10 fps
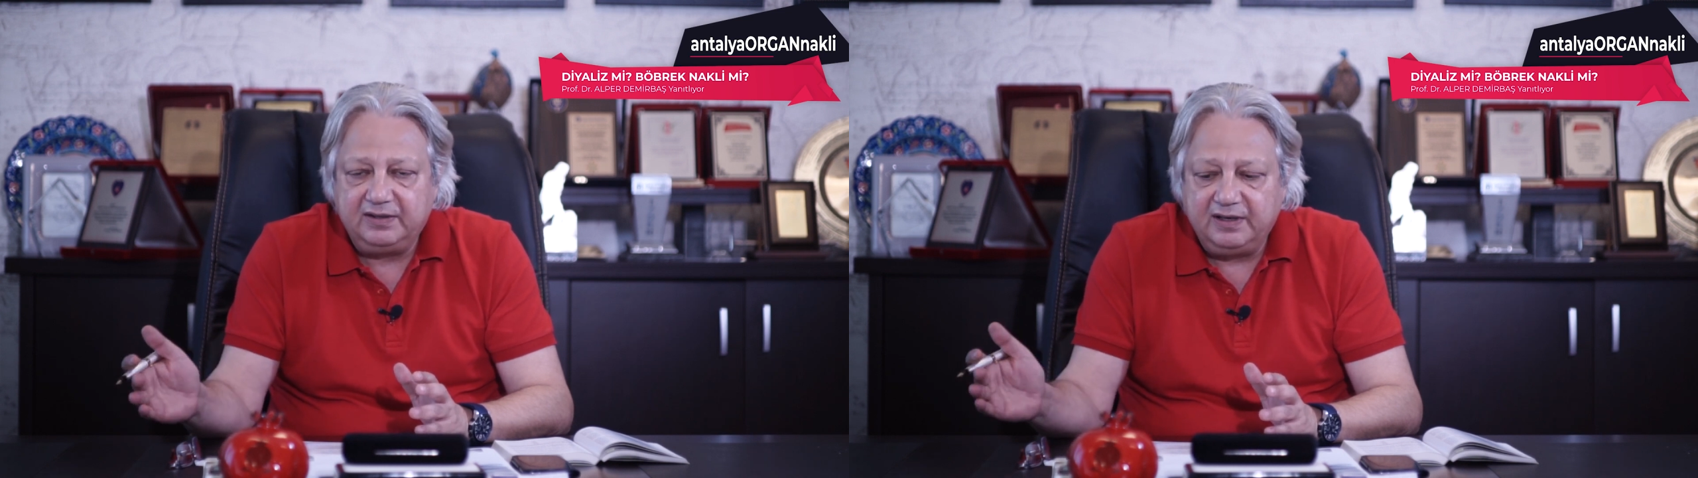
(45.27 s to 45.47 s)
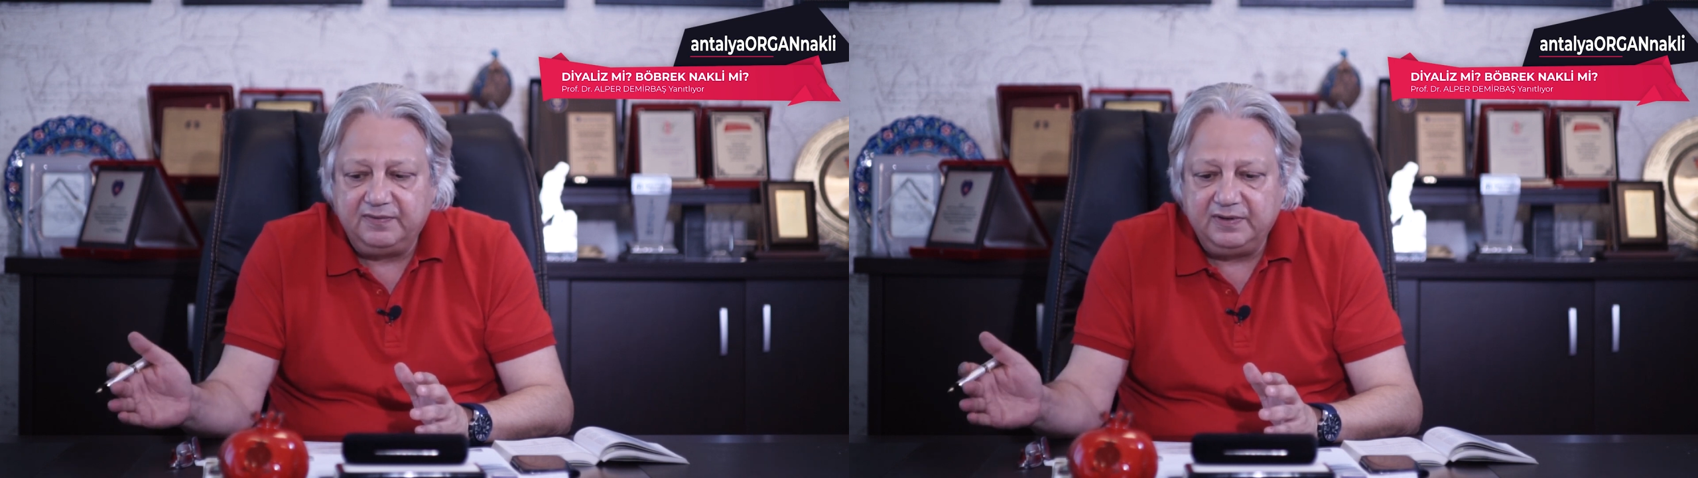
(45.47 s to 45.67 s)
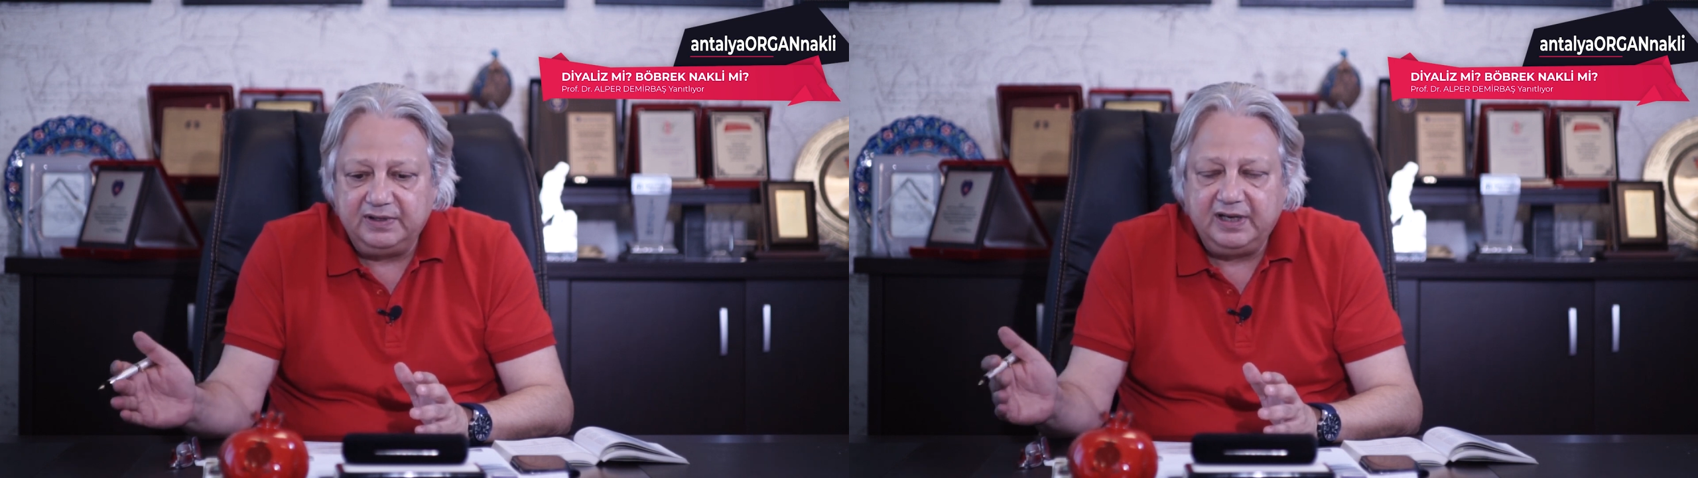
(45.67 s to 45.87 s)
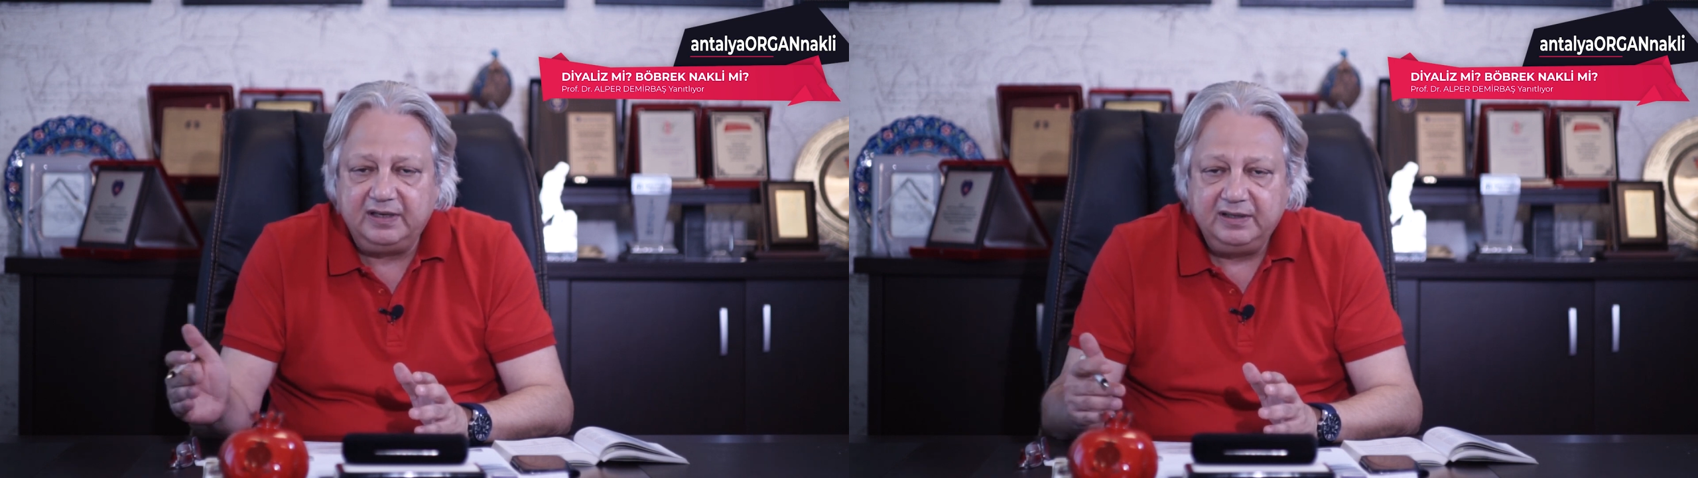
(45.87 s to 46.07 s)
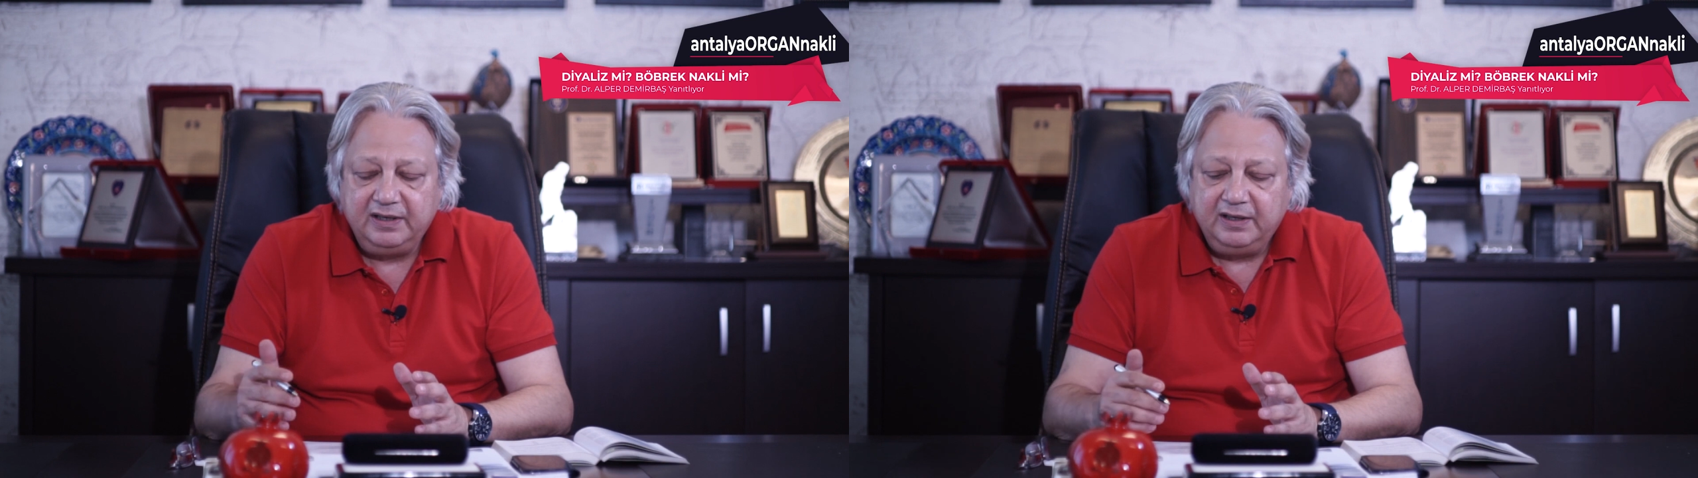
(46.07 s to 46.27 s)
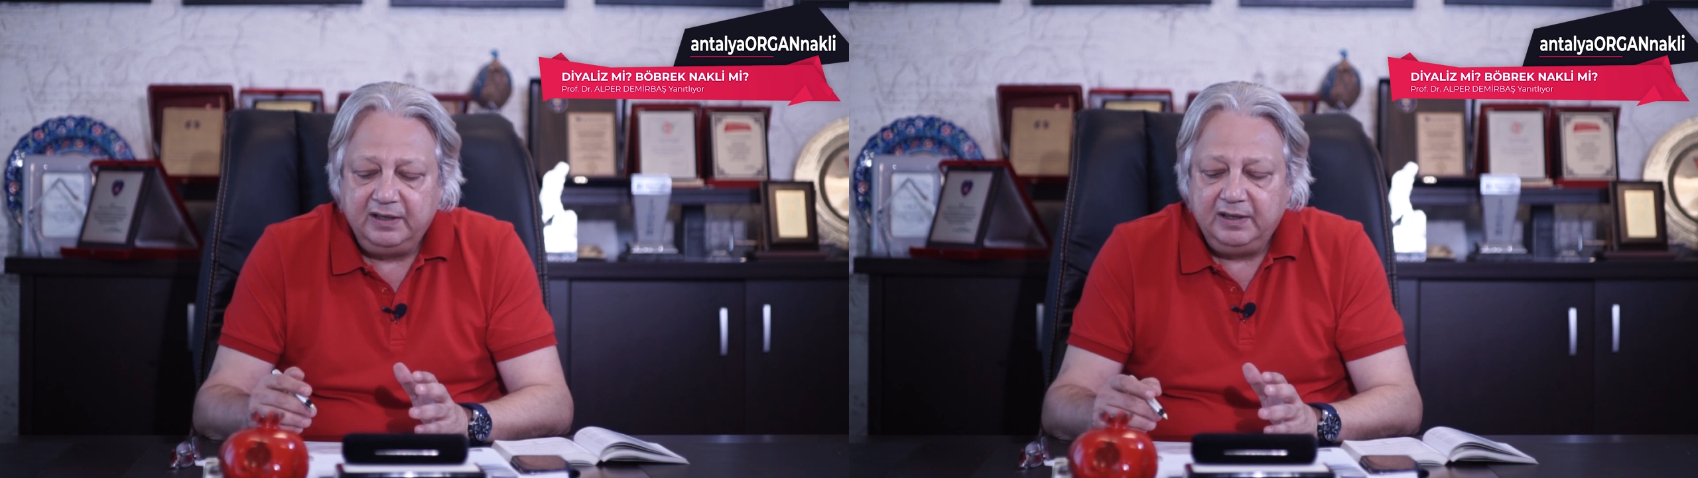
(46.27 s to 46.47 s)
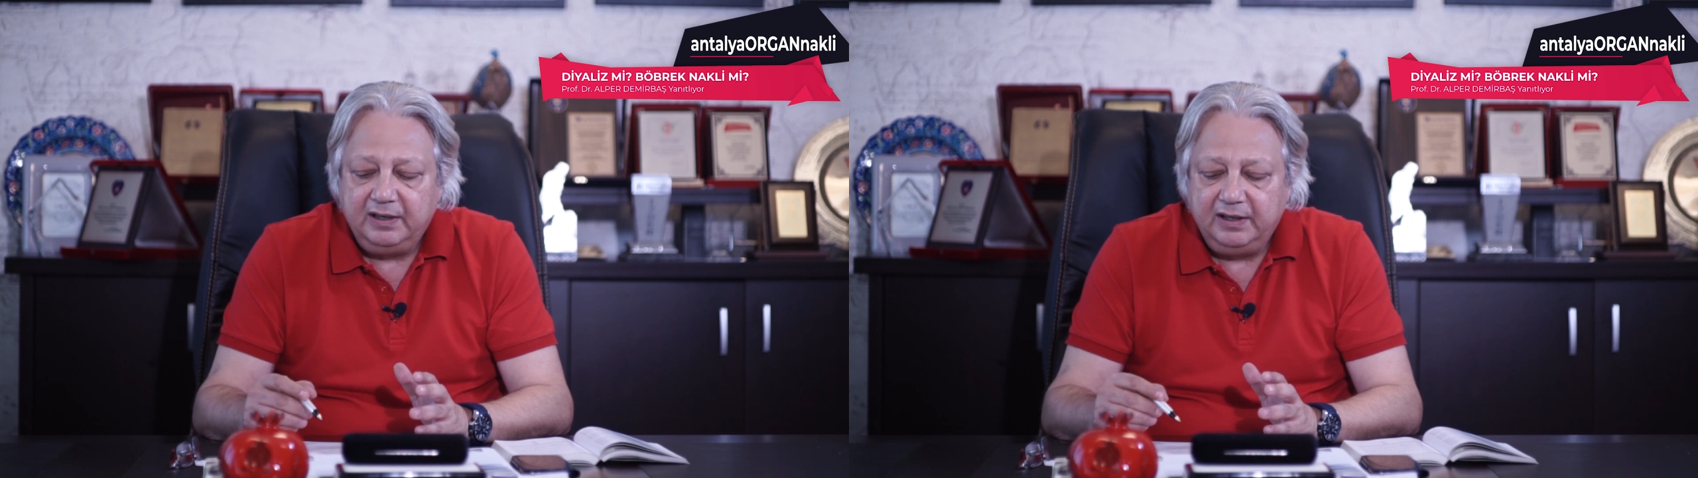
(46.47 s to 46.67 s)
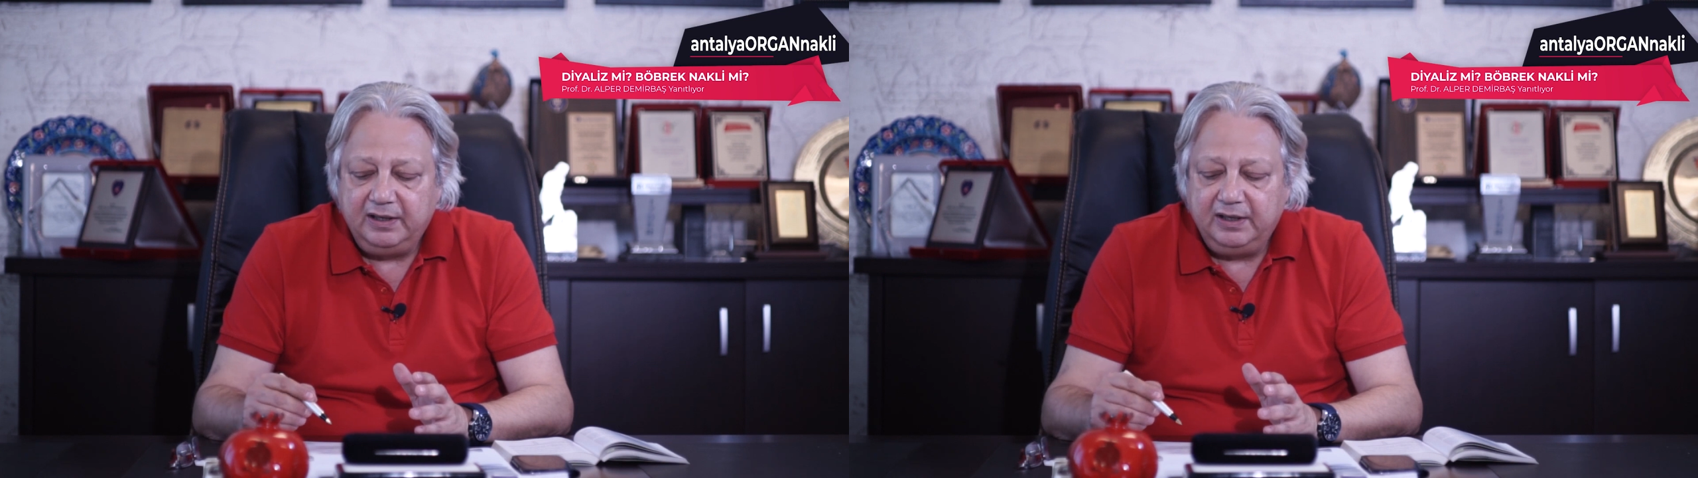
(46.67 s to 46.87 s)
tarafından
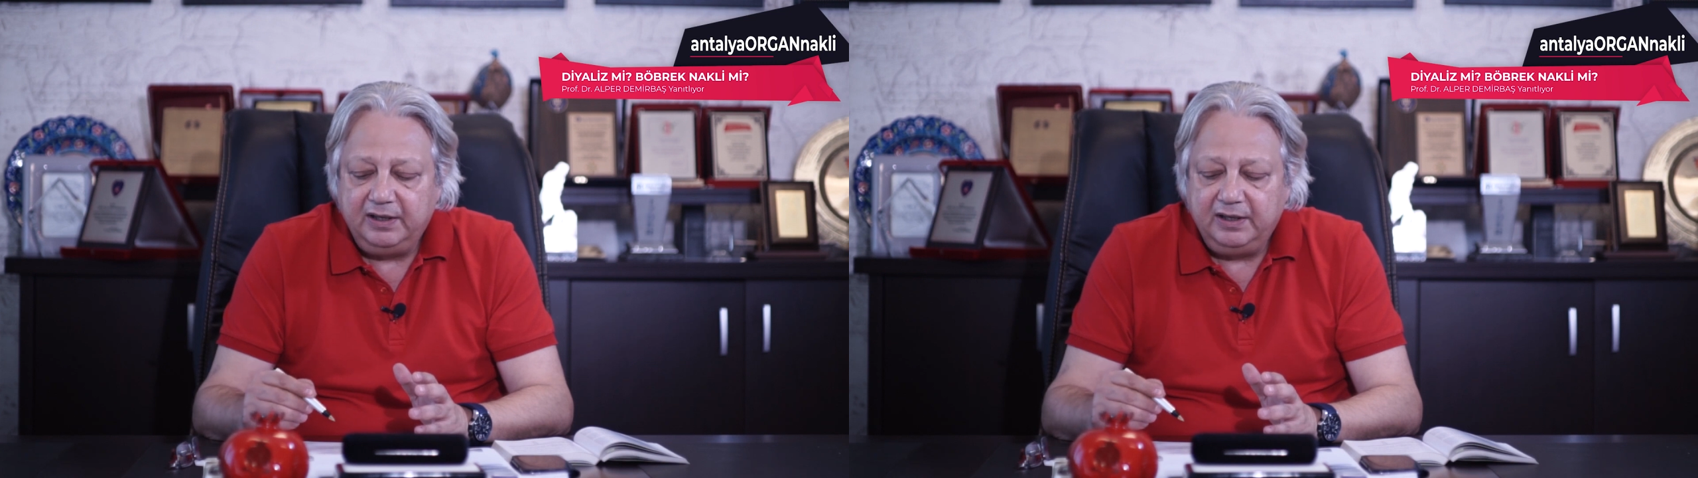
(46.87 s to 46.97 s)
e,